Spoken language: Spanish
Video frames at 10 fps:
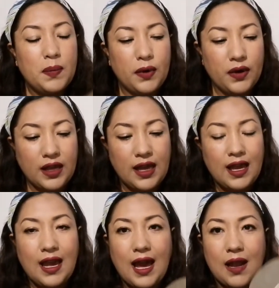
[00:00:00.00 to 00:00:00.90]

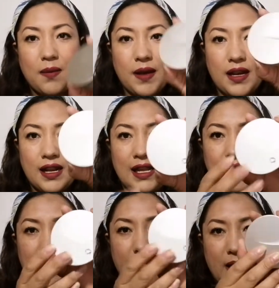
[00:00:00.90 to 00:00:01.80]
porque al ver
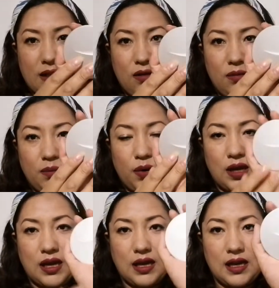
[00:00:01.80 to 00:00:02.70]
el tamaño,
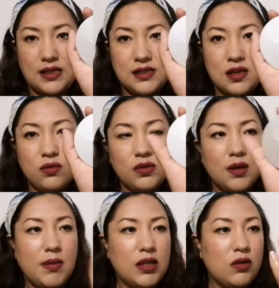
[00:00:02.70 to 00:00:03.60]
porque es de un
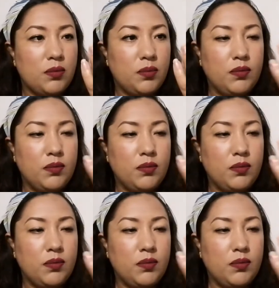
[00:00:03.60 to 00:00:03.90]
tamaño,